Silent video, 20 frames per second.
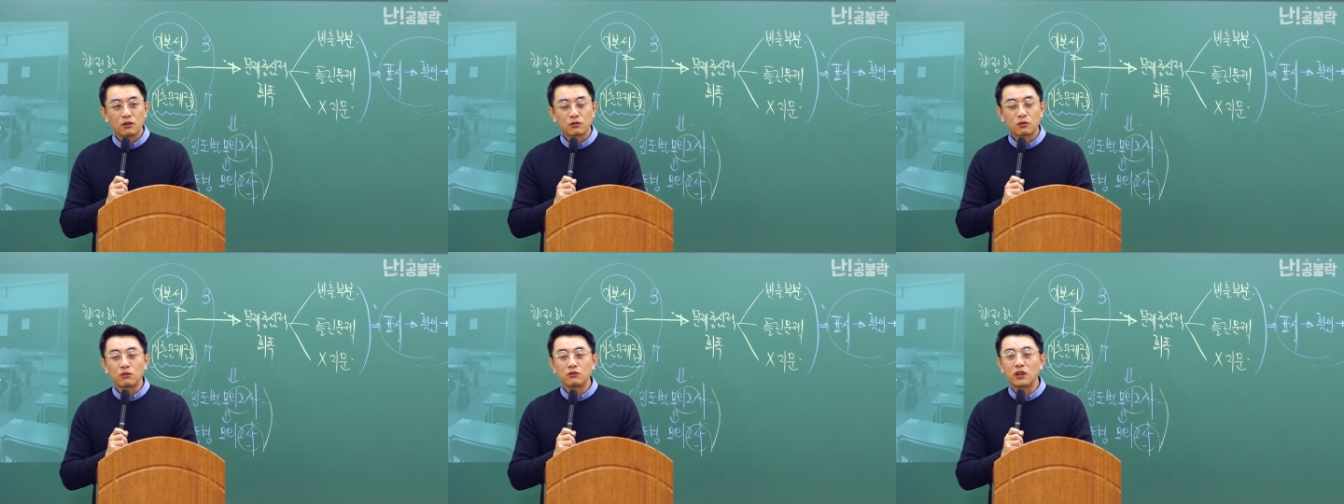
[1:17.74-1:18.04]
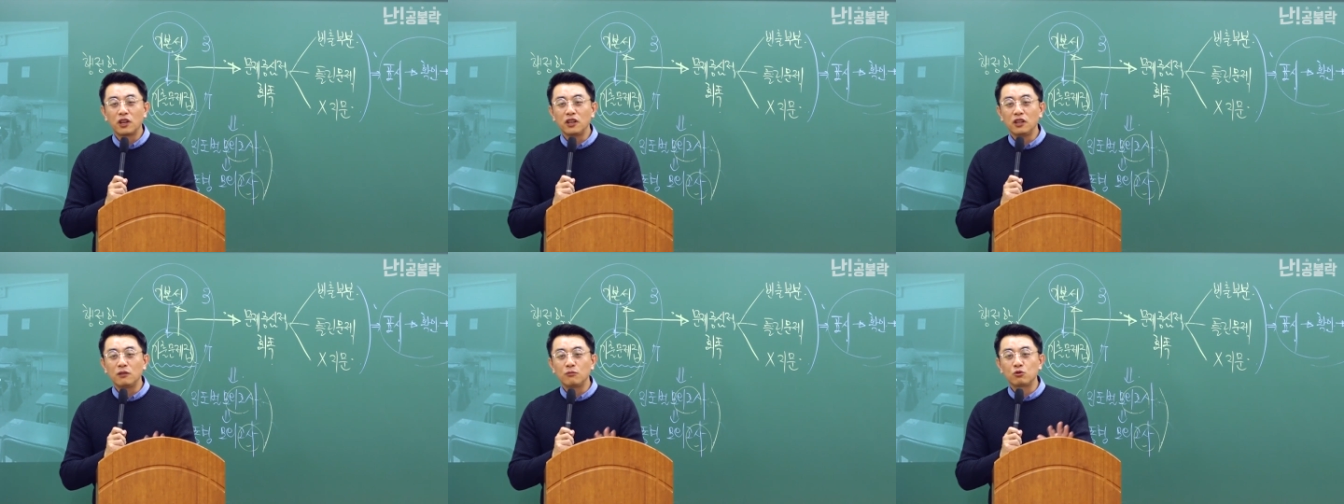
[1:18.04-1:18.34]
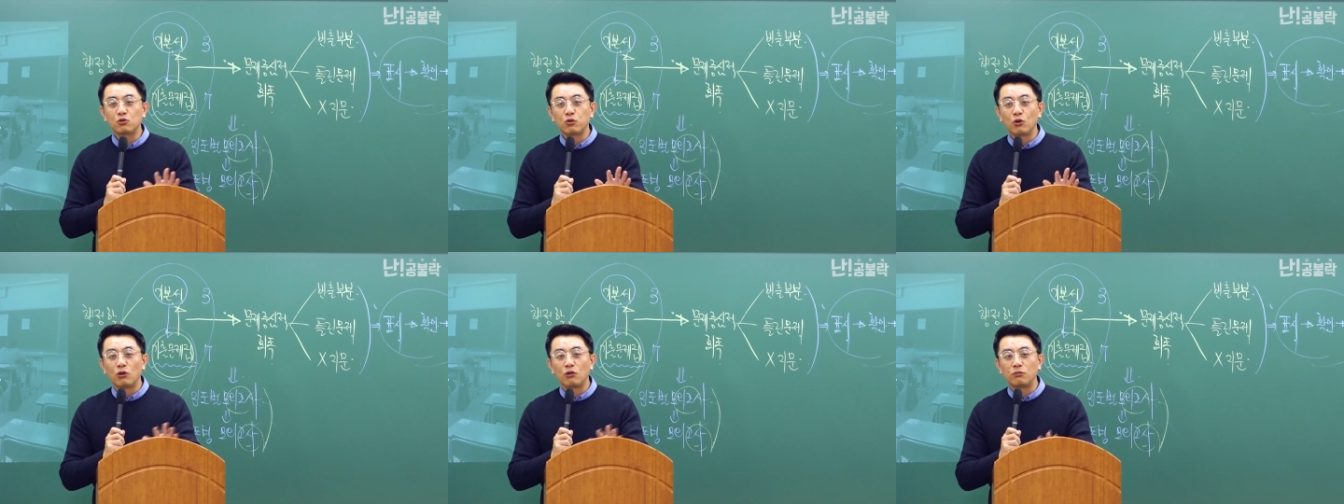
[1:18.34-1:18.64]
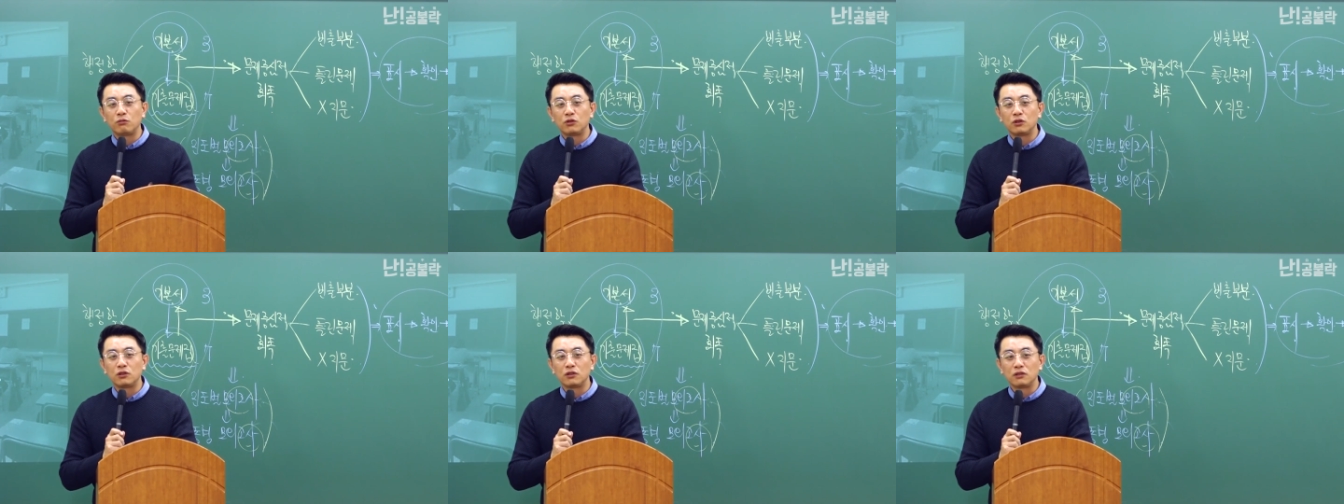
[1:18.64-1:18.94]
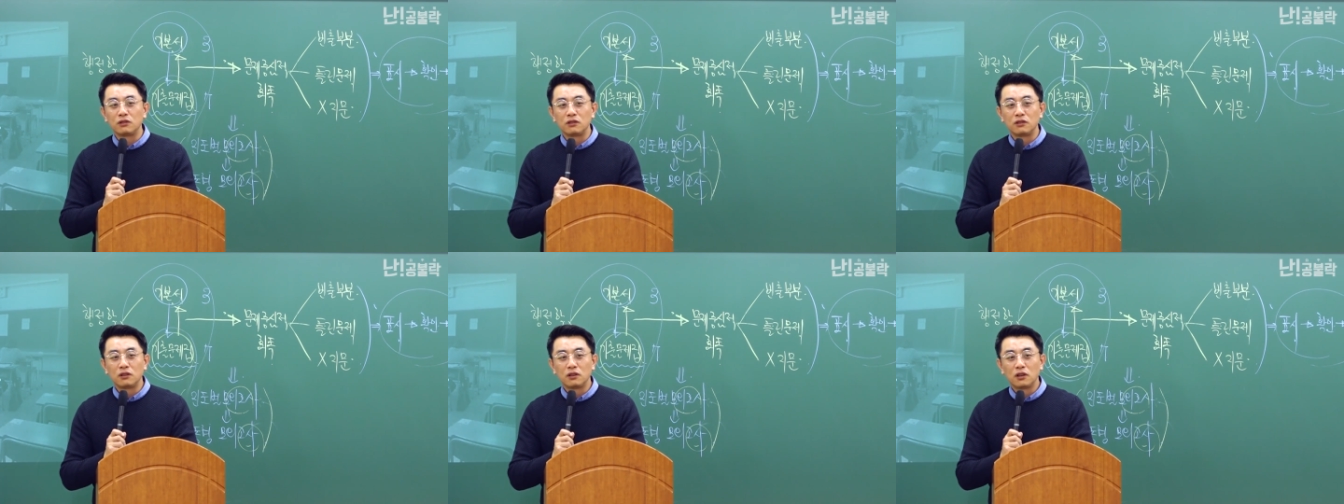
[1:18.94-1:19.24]
선생님
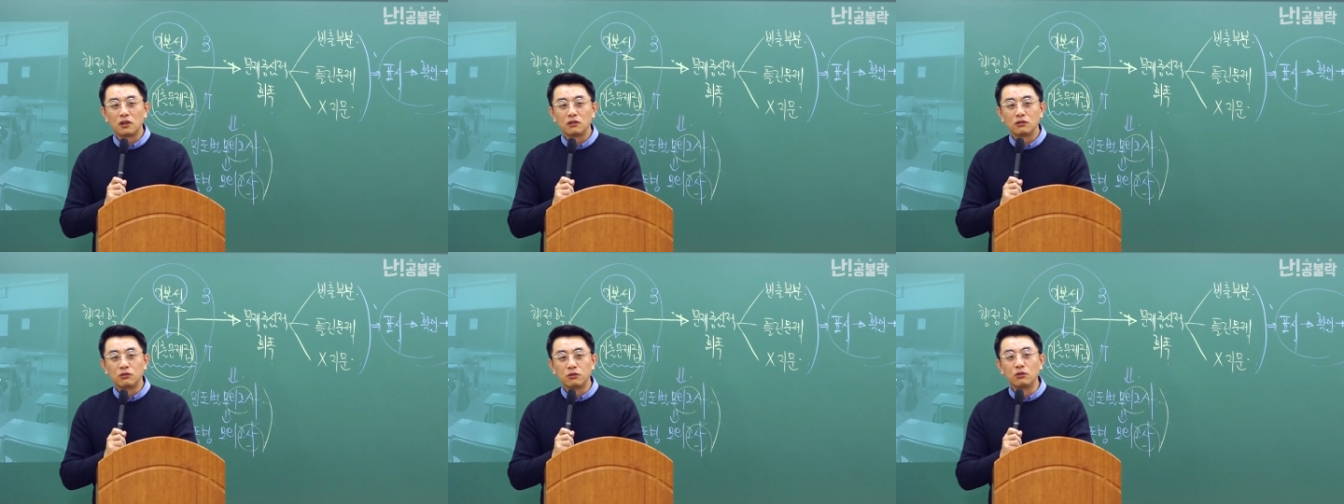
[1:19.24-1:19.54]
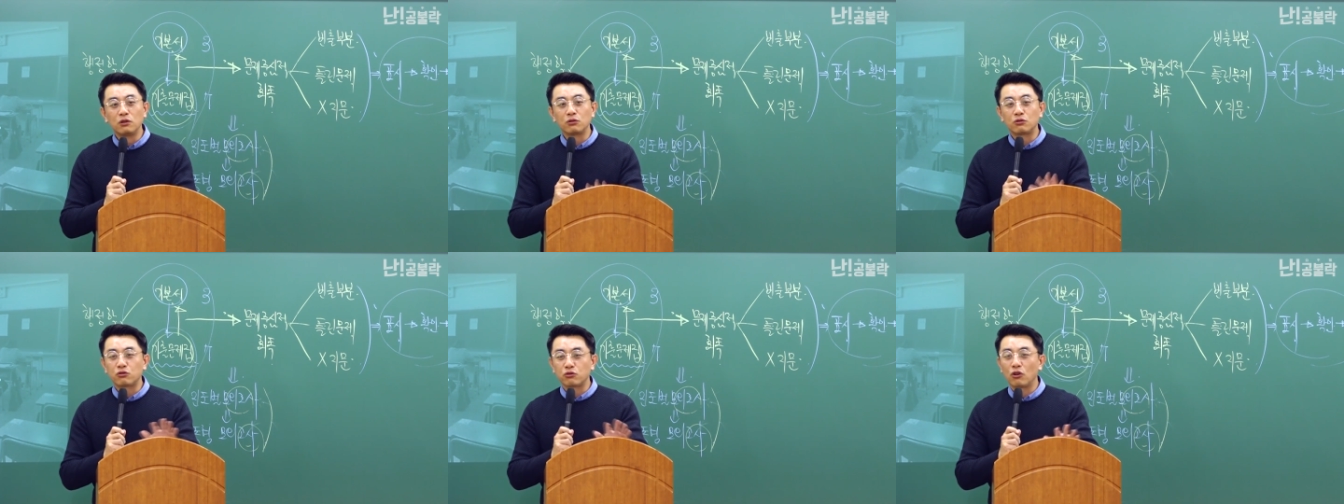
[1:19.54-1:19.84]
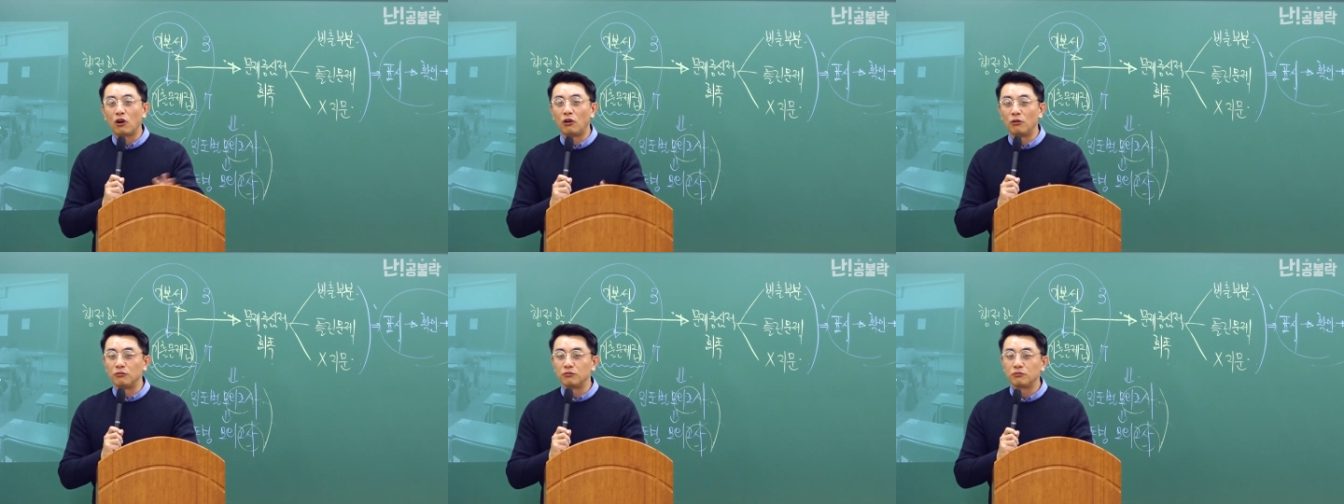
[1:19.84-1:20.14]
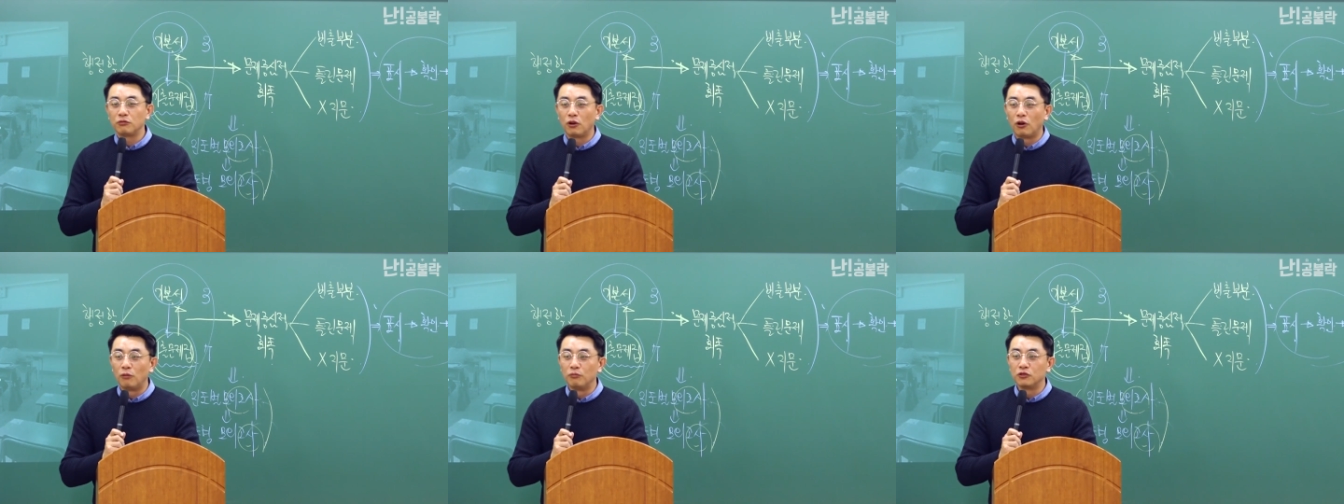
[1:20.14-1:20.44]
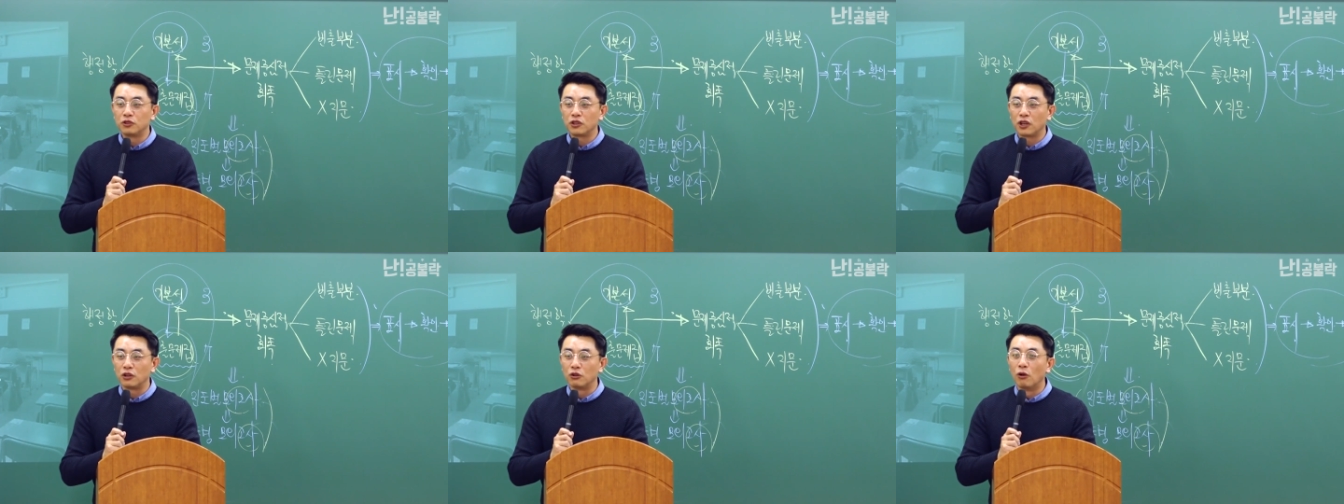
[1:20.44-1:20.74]
수업을 들을 수가
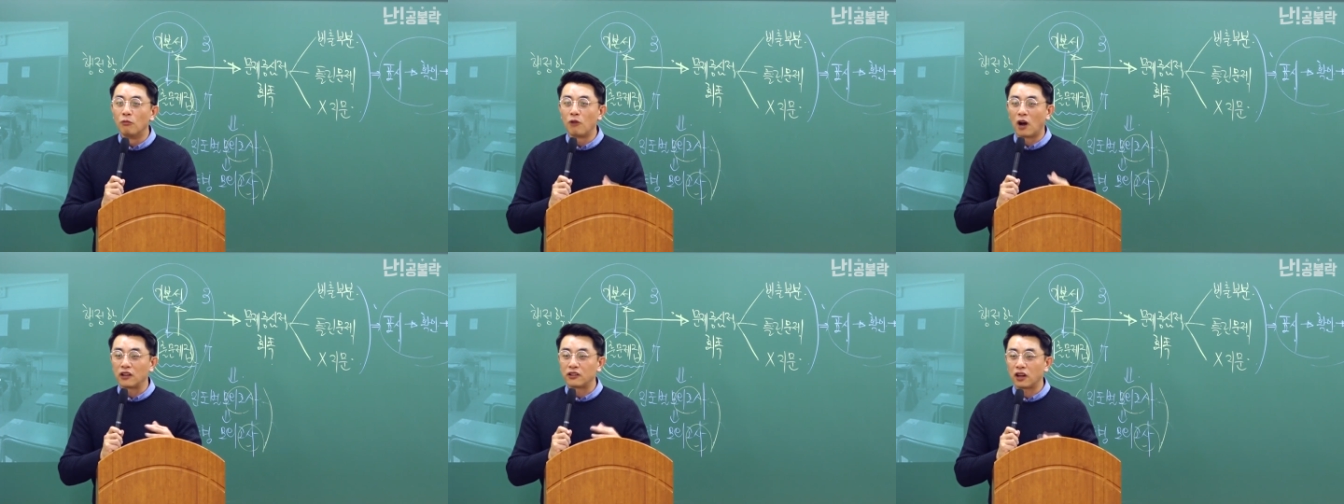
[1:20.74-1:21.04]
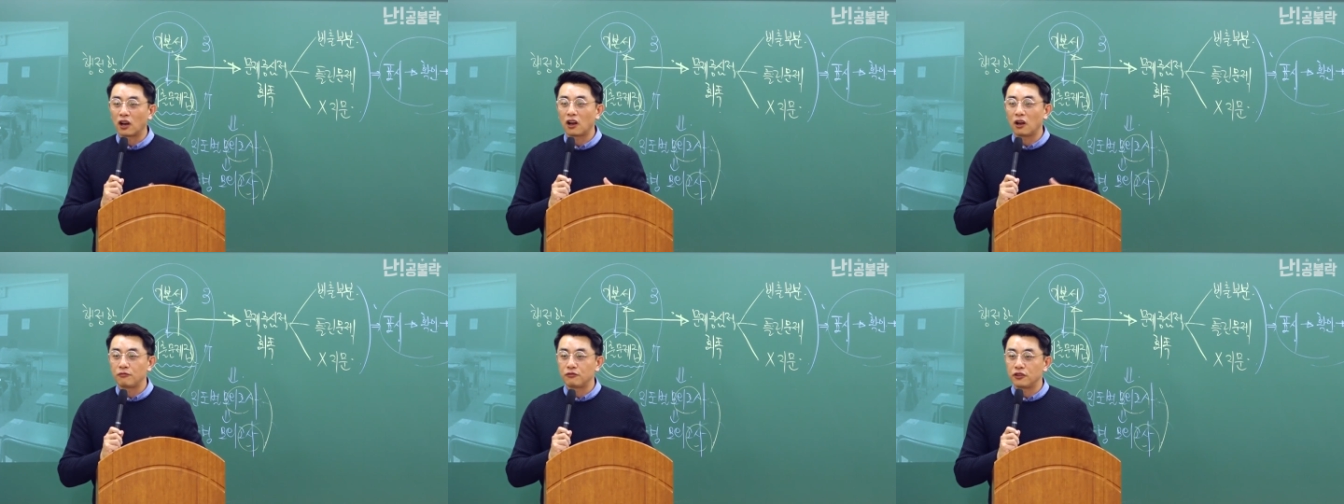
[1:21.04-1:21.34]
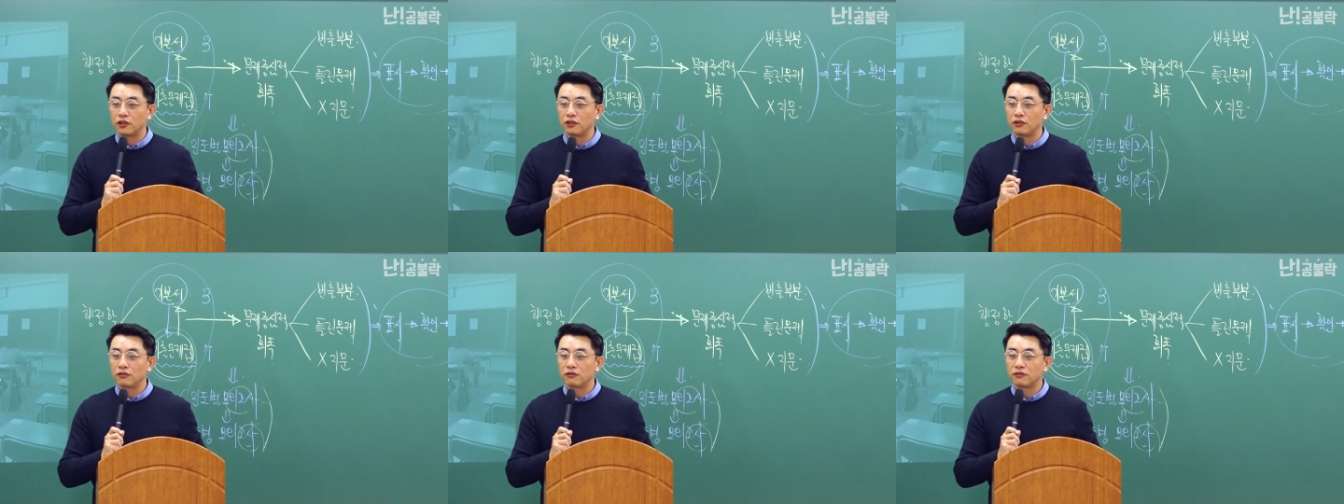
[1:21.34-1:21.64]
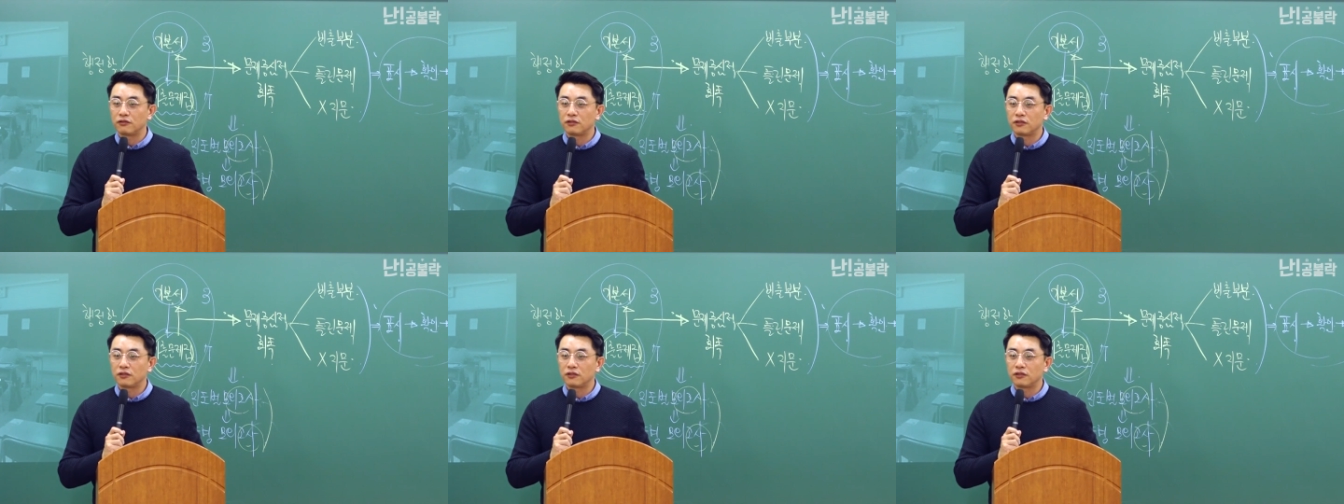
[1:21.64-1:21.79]
없는 게 너무 안타깝대요.